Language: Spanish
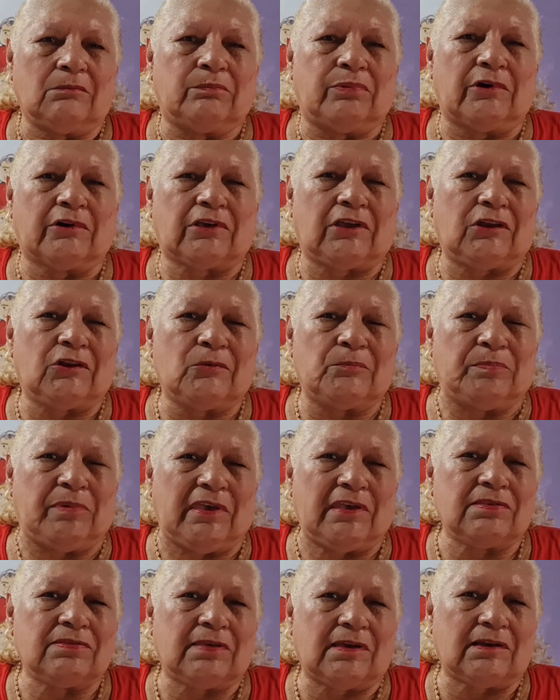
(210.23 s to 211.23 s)
Porque no
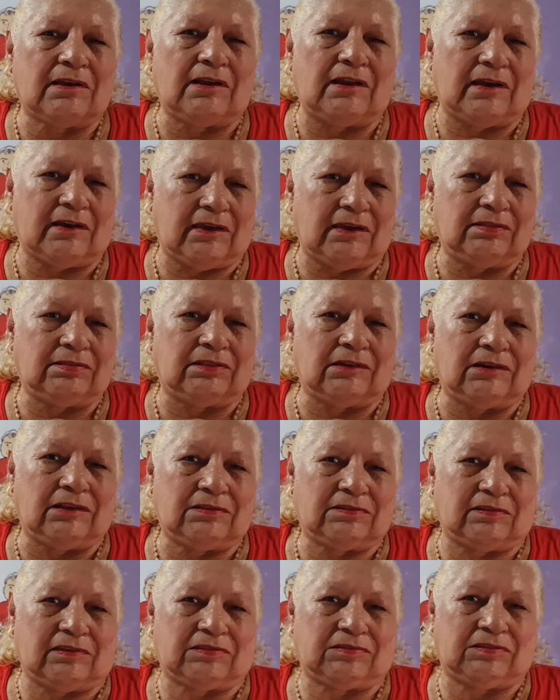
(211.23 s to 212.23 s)
piensan que la gente
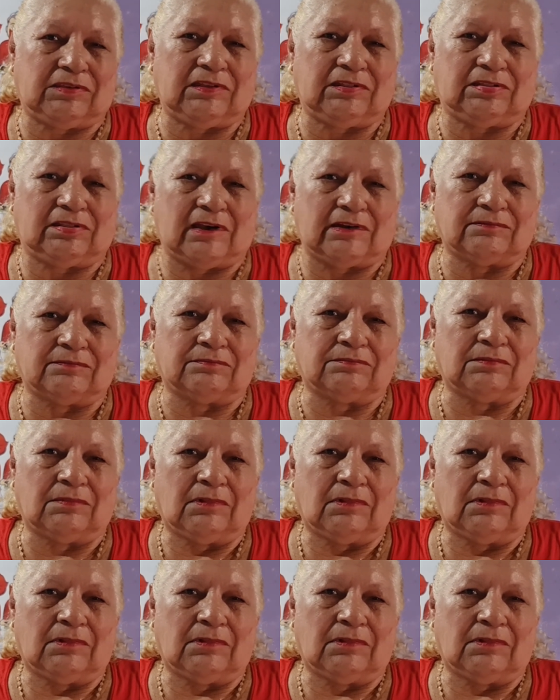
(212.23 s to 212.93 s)
necesita.